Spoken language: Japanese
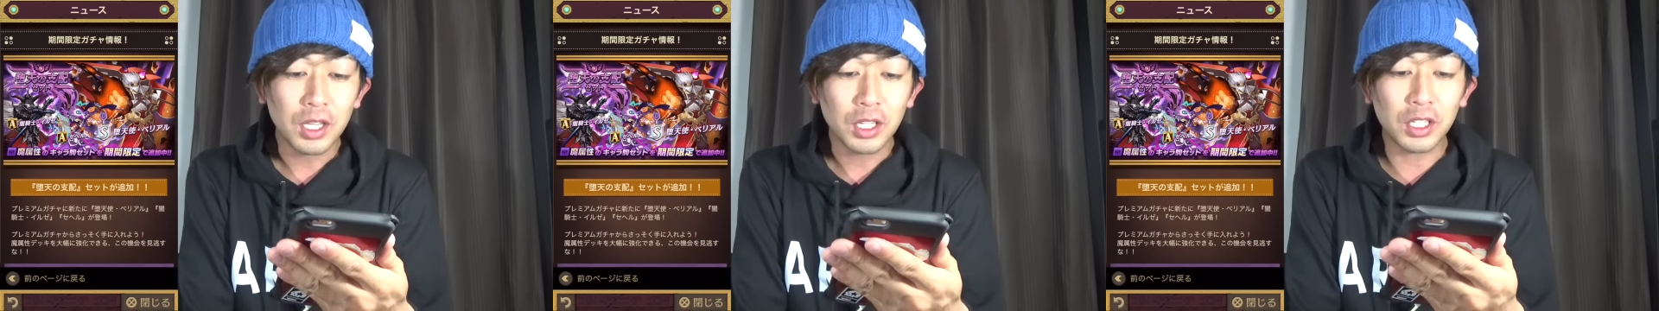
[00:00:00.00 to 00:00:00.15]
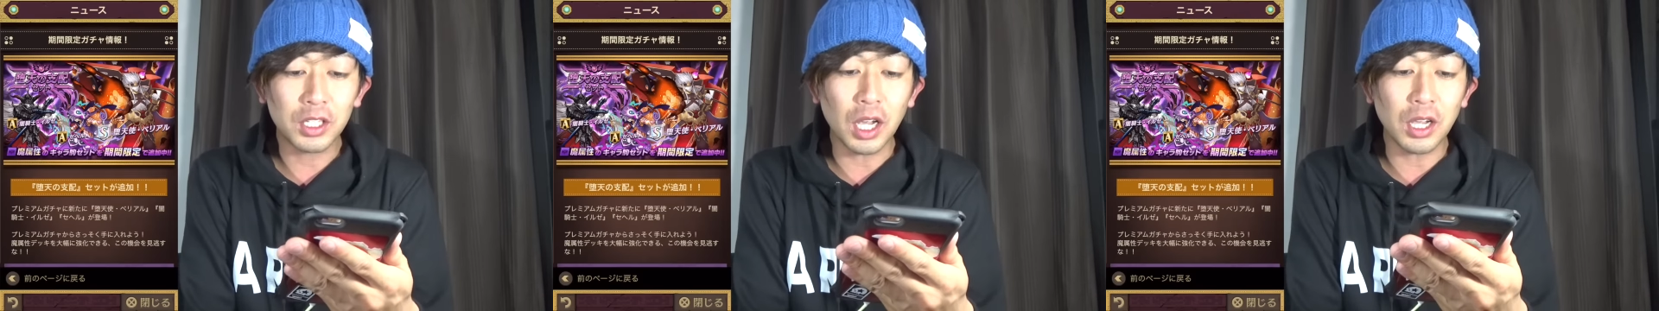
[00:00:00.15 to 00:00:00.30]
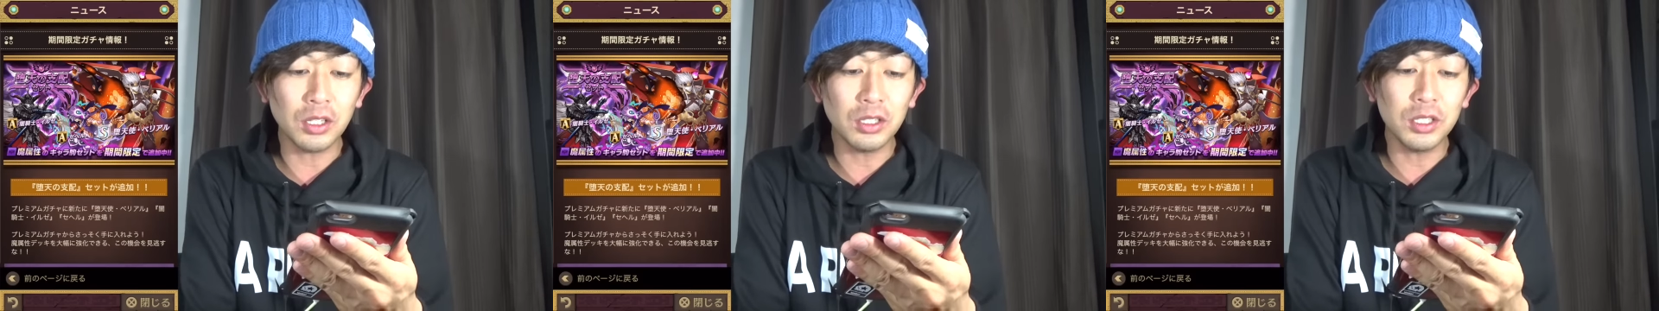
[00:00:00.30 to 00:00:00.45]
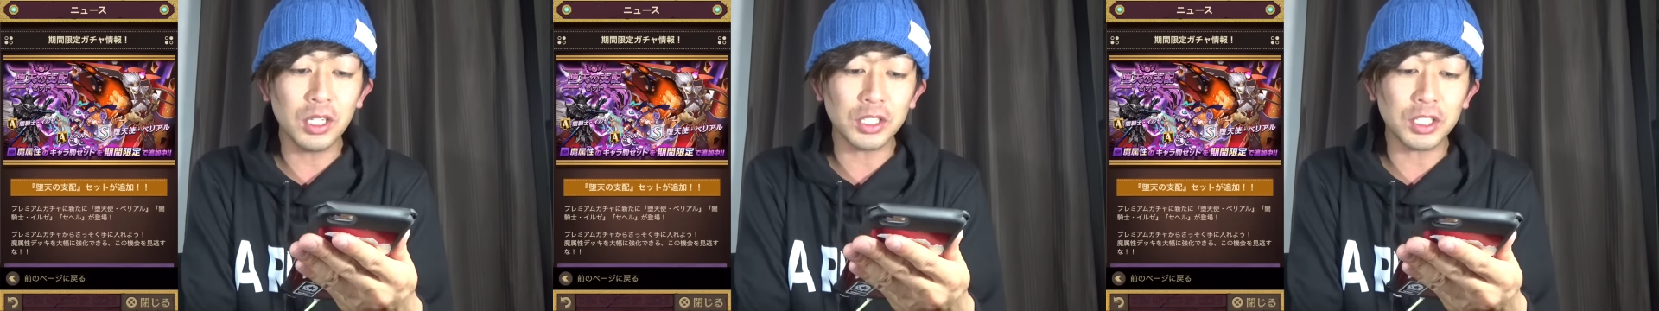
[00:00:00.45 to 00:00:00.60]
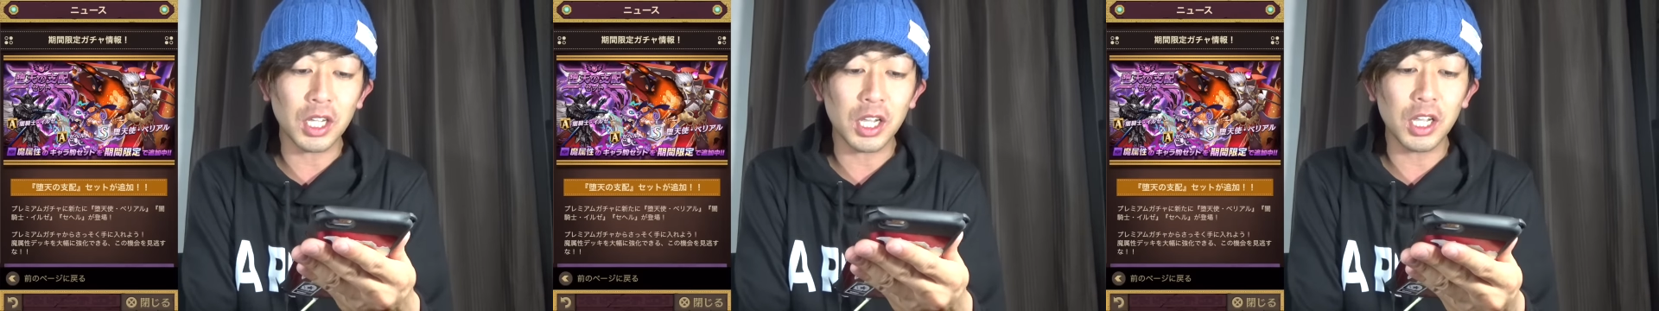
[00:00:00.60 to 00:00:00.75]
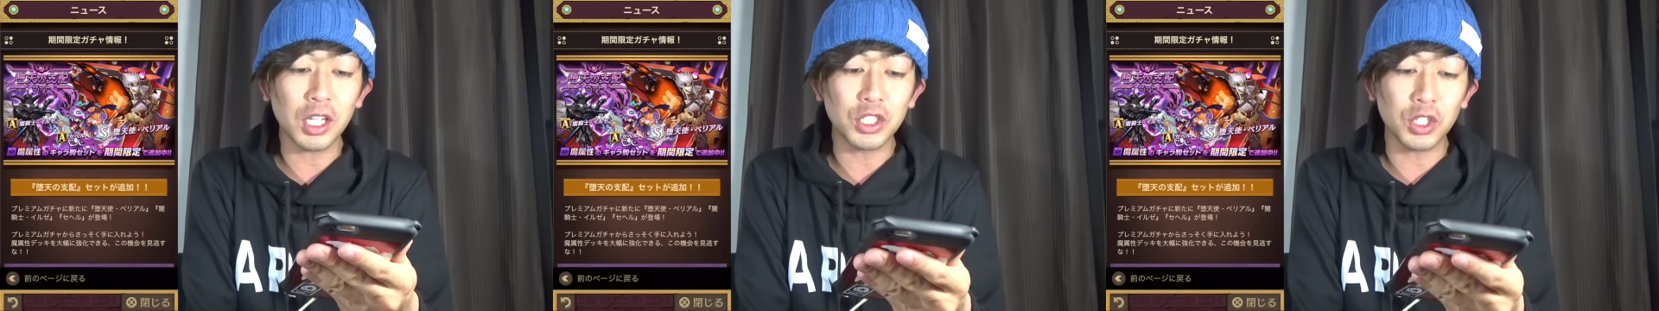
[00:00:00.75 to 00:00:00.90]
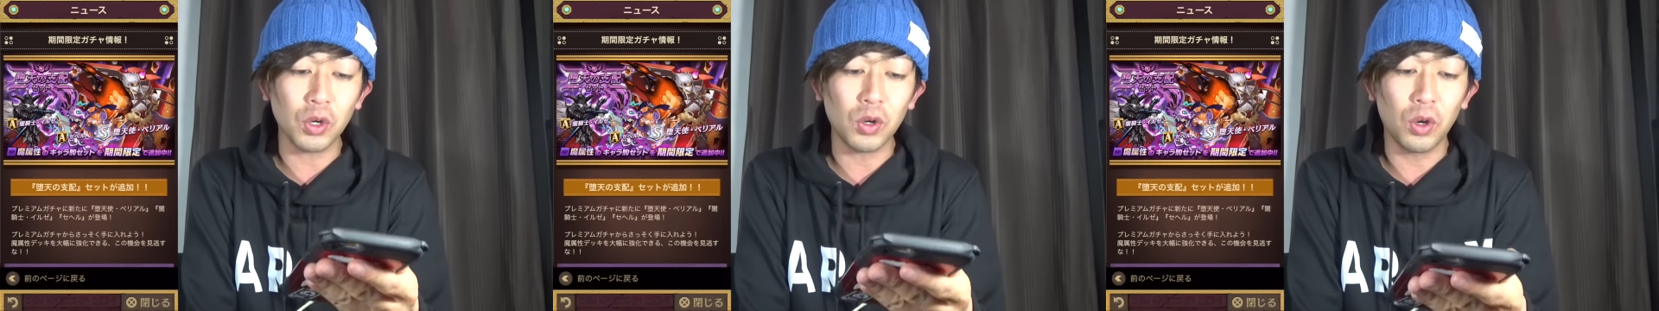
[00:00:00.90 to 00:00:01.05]
期間
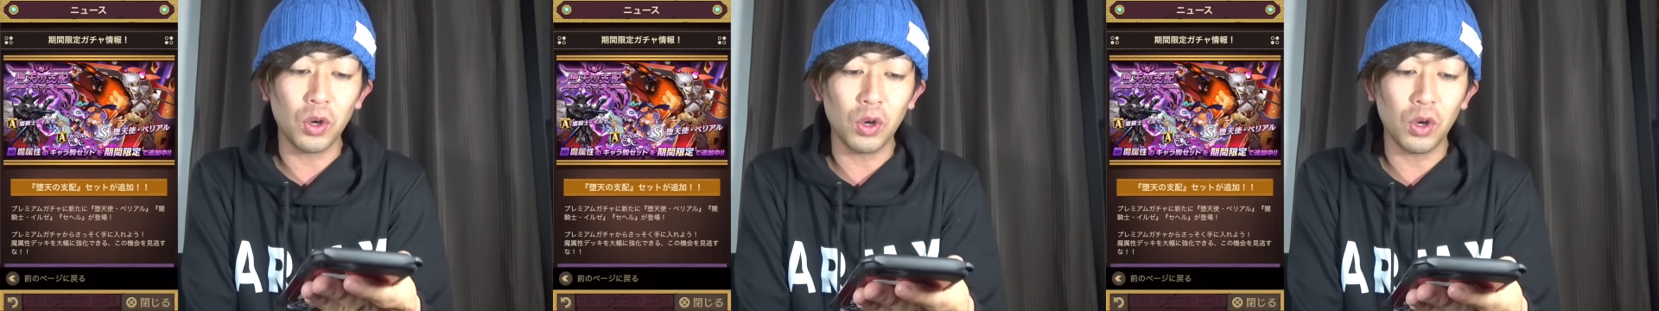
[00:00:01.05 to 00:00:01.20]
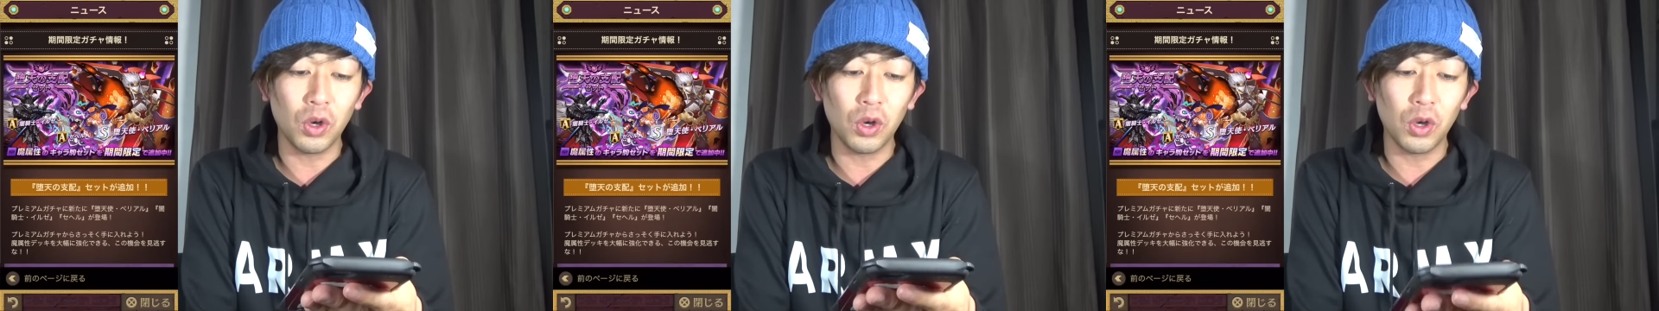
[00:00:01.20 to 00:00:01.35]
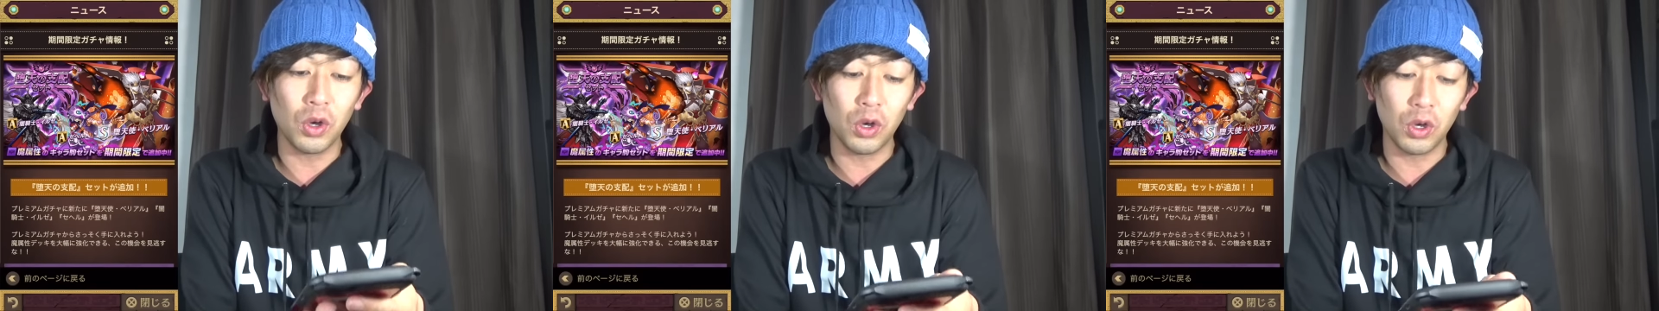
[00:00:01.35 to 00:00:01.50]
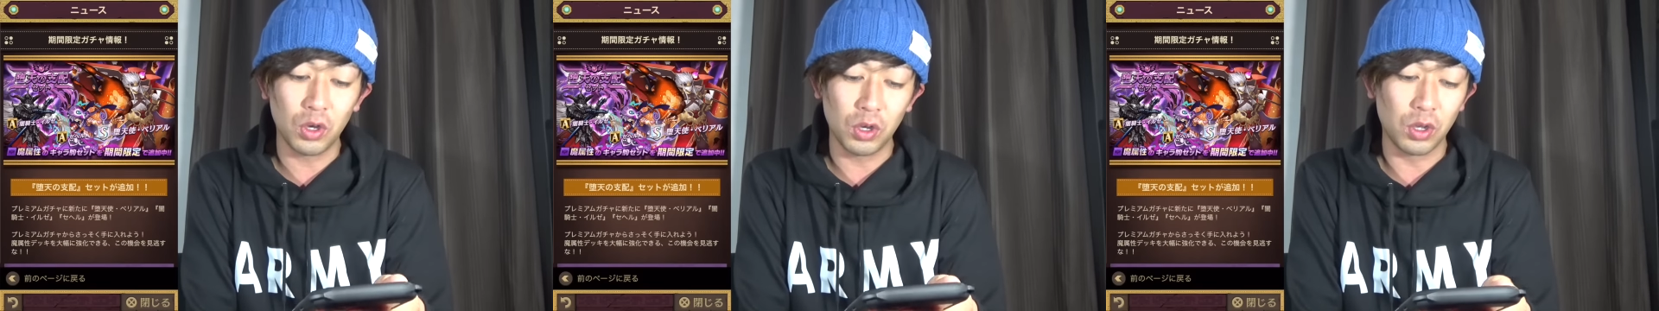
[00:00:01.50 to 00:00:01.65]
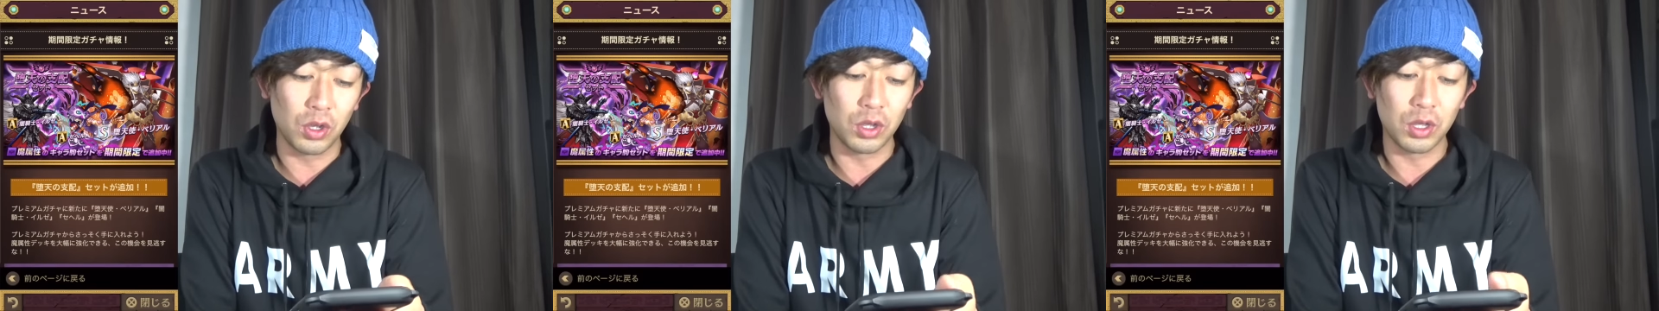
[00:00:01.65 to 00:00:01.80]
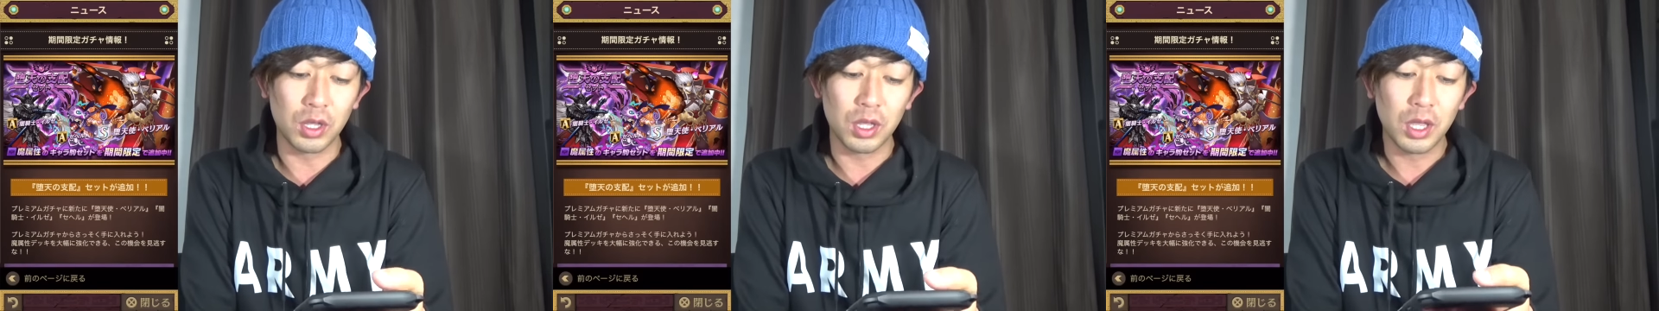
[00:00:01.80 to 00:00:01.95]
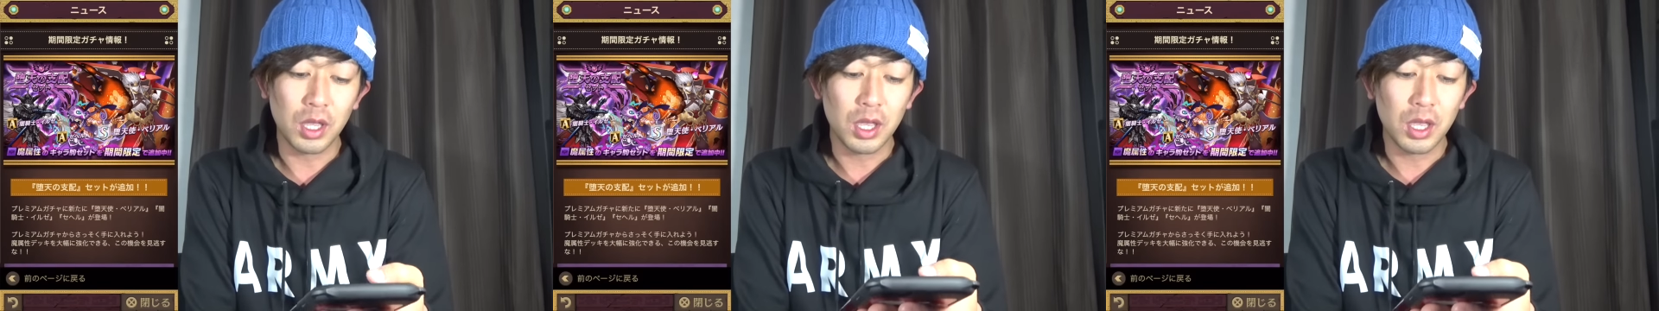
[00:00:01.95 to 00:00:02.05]
ガチャ情報、